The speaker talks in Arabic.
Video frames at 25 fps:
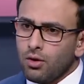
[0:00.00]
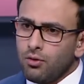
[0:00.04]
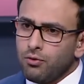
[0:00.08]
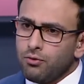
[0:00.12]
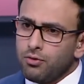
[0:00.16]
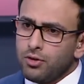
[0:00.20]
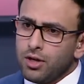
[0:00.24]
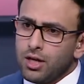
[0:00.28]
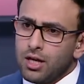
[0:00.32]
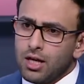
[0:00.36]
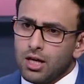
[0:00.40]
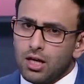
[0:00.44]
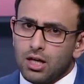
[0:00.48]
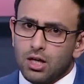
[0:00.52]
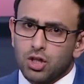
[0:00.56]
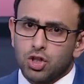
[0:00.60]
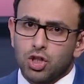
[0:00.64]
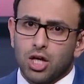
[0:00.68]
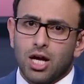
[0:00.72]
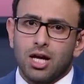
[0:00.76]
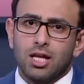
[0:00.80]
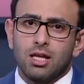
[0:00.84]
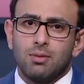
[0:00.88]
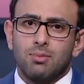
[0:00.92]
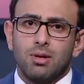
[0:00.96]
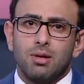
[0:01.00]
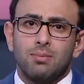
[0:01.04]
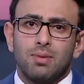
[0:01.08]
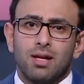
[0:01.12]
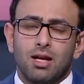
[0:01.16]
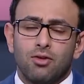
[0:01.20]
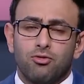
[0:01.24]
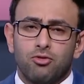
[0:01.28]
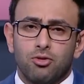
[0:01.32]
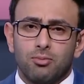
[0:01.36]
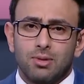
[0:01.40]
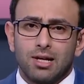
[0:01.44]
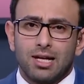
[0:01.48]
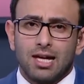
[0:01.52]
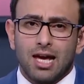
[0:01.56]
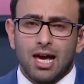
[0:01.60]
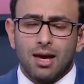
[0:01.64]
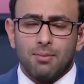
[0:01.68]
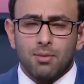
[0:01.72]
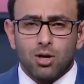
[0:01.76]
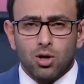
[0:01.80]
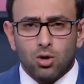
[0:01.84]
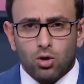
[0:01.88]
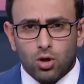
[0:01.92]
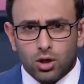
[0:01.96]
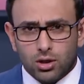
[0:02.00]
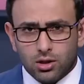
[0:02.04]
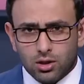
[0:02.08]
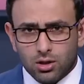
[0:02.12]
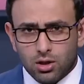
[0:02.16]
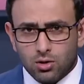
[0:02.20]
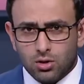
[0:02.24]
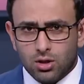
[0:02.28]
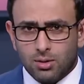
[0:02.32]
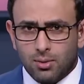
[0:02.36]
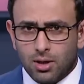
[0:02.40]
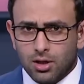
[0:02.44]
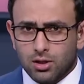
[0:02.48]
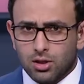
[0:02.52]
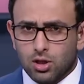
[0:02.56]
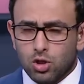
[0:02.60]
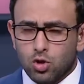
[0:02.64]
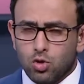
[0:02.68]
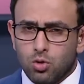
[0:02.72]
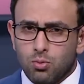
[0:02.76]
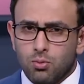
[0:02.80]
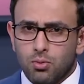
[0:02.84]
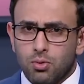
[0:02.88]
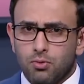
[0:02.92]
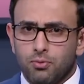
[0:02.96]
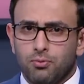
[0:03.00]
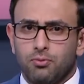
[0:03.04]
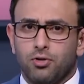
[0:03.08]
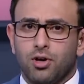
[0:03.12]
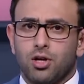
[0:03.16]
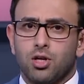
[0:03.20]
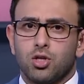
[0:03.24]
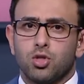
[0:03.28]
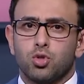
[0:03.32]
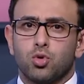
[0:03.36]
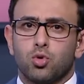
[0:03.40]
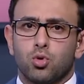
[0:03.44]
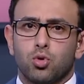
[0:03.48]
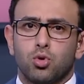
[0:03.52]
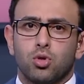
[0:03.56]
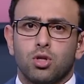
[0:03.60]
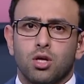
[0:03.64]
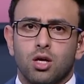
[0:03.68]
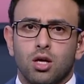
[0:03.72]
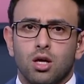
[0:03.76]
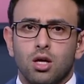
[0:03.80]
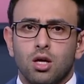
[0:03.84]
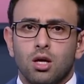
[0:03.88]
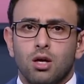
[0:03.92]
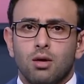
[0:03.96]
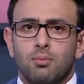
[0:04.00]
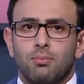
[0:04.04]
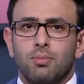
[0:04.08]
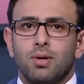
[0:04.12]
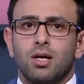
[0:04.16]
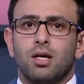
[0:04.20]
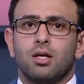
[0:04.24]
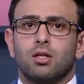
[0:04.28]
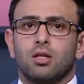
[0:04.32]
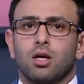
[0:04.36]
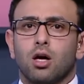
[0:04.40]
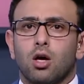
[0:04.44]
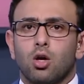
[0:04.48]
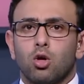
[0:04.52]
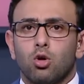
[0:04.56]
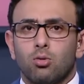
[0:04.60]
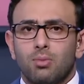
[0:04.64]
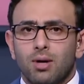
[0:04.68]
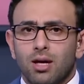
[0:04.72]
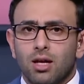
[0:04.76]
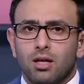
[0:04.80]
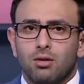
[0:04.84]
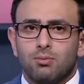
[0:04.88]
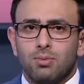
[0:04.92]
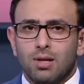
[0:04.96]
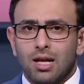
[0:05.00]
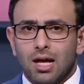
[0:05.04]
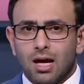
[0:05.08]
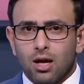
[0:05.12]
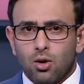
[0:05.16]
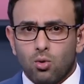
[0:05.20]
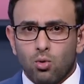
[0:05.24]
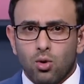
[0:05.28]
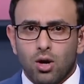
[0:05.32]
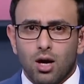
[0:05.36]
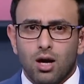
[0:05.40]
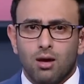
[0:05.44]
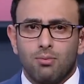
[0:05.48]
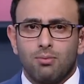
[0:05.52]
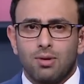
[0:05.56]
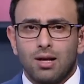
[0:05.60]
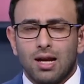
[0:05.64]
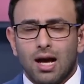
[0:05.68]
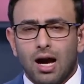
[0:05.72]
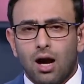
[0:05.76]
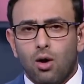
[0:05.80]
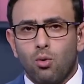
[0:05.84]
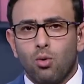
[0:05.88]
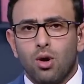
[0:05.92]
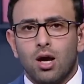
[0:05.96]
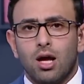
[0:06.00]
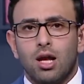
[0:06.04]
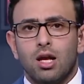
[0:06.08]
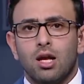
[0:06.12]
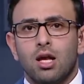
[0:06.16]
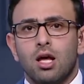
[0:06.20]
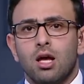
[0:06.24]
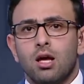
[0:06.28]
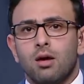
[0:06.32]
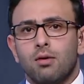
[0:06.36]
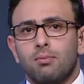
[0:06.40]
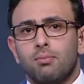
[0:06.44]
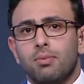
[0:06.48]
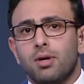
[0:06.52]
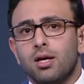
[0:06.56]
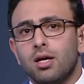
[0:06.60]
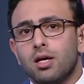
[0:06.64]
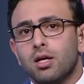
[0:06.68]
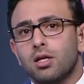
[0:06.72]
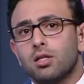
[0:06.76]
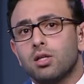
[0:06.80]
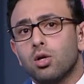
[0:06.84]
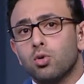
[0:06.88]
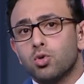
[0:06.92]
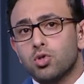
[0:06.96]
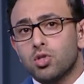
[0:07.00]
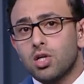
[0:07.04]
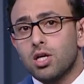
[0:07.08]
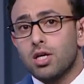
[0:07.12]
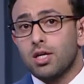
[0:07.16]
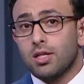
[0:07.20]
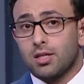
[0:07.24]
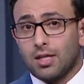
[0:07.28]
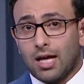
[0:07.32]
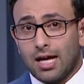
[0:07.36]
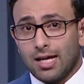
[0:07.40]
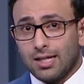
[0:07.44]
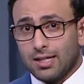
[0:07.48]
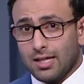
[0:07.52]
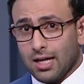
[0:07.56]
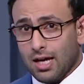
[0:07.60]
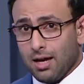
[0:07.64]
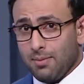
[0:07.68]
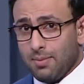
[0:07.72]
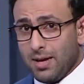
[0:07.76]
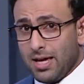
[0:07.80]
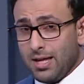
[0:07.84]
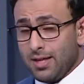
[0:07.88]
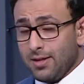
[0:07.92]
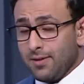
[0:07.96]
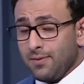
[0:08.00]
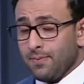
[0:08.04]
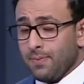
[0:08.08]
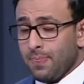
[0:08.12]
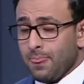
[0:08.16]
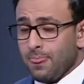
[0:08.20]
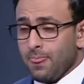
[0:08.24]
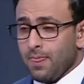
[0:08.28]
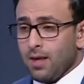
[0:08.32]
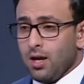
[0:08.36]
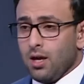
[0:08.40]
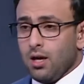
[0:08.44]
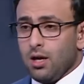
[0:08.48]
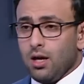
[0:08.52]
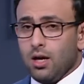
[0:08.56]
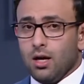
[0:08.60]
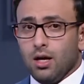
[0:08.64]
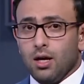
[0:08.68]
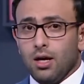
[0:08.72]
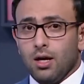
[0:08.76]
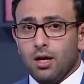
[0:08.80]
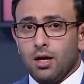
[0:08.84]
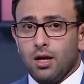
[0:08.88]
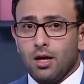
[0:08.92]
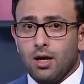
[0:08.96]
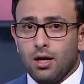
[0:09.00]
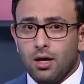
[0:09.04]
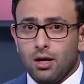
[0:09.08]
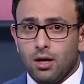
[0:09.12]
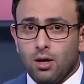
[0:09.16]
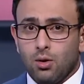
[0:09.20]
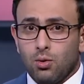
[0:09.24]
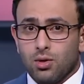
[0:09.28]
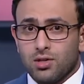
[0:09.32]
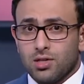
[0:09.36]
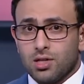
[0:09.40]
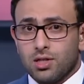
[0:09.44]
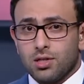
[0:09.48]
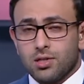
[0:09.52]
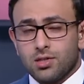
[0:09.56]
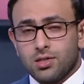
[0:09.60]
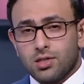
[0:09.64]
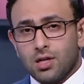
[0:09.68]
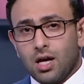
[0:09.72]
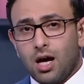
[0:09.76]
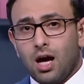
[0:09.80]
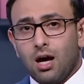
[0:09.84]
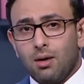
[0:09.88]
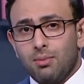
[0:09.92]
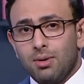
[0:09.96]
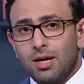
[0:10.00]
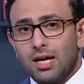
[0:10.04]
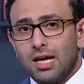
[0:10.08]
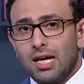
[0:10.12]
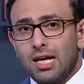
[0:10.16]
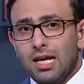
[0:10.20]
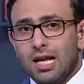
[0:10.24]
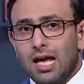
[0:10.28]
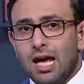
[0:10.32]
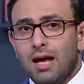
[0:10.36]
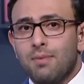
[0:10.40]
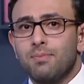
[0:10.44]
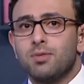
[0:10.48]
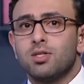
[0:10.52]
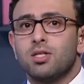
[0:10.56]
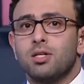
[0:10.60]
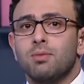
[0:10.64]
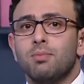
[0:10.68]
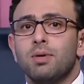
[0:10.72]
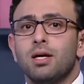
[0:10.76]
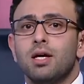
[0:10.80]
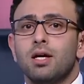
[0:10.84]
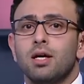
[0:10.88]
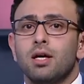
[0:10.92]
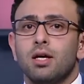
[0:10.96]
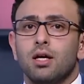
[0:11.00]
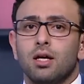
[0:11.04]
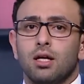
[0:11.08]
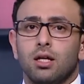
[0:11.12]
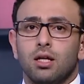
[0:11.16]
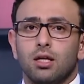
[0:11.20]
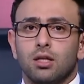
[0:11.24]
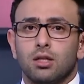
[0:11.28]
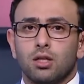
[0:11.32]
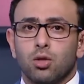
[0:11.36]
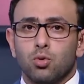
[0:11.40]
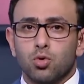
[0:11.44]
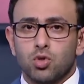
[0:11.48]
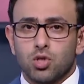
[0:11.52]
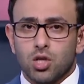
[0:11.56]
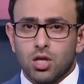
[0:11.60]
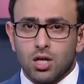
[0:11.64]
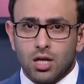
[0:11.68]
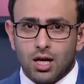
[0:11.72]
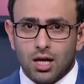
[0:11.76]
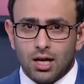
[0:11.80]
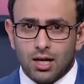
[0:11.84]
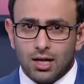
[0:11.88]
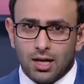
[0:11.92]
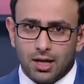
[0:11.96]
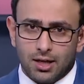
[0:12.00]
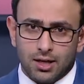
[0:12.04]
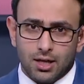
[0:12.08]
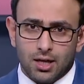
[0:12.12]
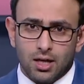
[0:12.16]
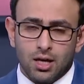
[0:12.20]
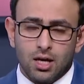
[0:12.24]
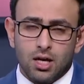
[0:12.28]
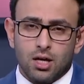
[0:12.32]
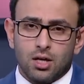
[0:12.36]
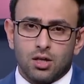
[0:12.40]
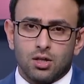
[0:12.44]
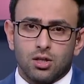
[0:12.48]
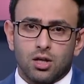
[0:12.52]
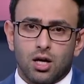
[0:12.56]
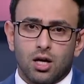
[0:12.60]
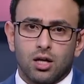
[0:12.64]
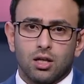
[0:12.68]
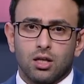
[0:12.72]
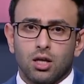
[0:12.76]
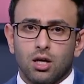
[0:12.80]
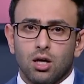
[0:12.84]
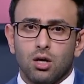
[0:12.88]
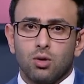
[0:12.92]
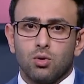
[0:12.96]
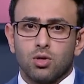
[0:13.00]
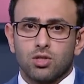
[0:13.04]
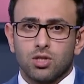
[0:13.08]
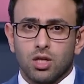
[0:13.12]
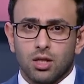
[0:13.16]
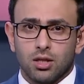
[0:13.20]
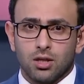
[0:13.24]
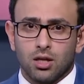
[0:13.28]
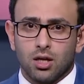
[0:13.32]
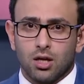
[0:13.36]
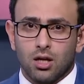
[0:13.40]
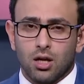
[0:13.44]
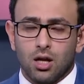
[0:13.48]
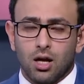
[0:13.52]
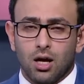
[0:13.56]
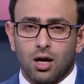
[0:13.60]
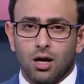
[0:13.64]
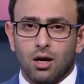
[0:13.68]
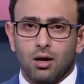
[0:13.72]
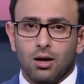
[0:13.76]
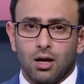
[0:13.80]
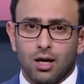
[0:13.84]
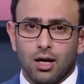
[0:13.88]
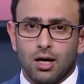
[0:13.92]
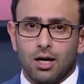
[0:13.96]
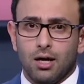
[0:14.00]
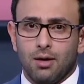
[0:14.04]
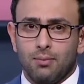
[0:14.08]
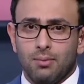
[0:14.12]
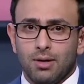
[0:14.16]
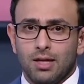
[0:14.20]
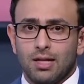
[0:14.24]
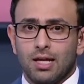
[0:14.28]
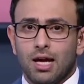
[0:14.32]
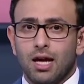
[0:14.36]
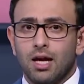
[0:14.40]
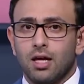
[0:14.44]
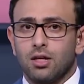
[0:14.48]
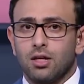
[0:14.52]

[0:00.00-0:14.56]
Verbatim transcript: في الشأن بالملف بالكامل اهو حطيناه قدام حضراتكم فيروس كورونا بتقلبات بالاجواء بالاحوال بتوصيه حتى كمان آه، وزاره الصحه بالامس بالتوصيه اللي احنا النهارده وصلنا لها آه، من هيئه